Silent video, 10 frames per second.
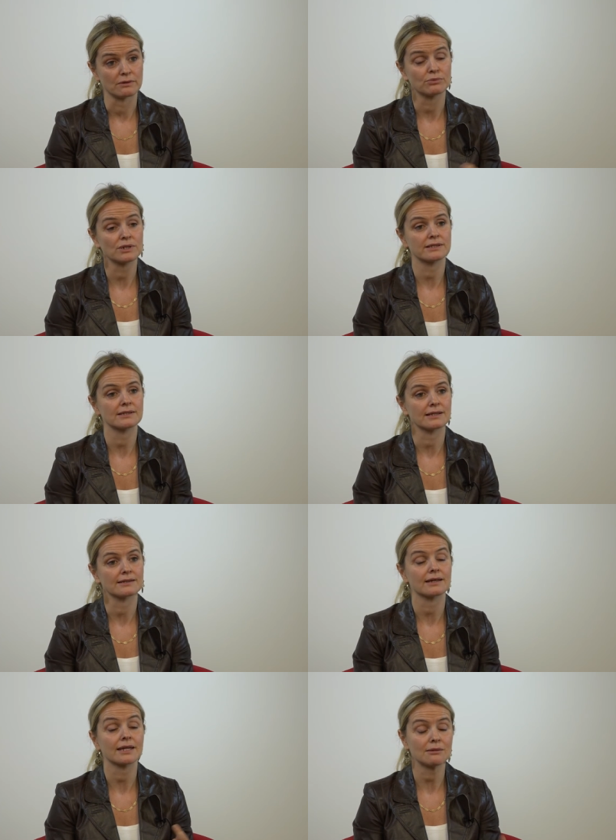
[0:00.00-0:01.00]
pour les
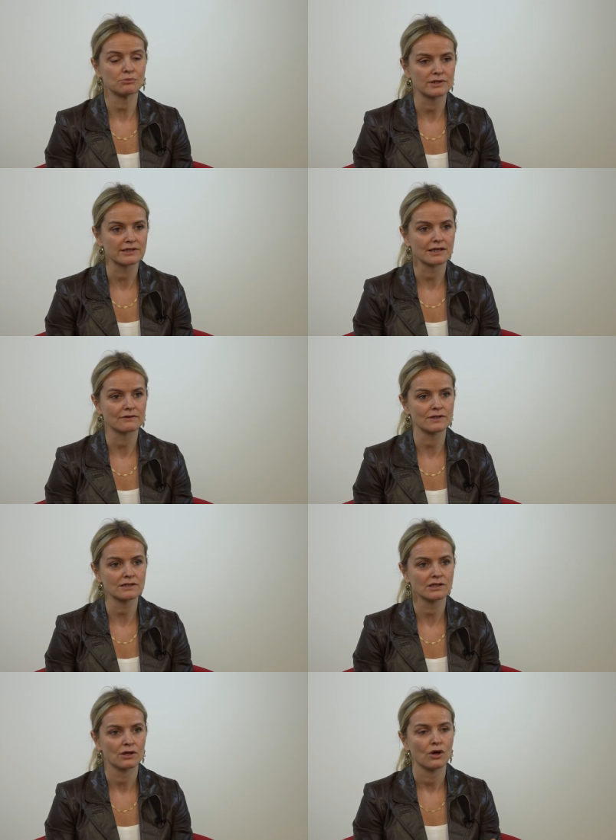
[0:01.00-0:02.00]
citadins et pour les
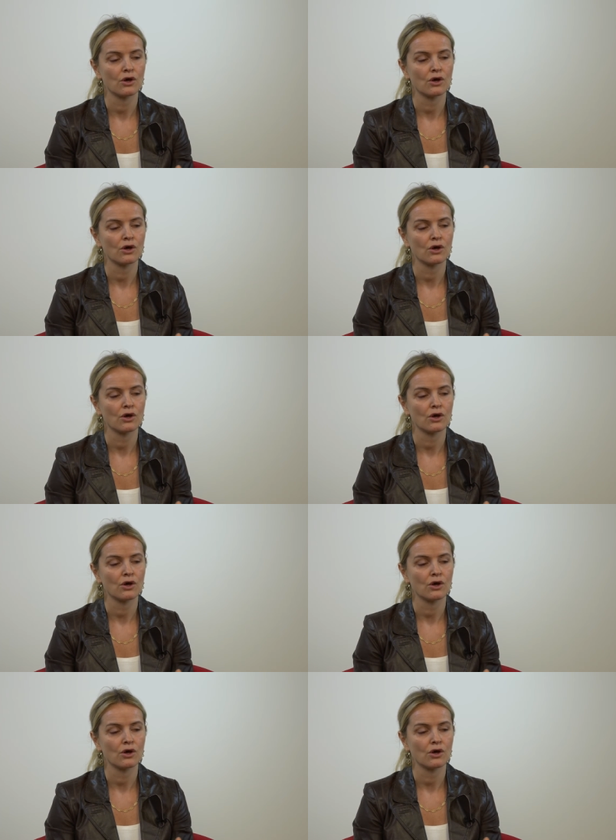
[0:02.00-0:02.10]
services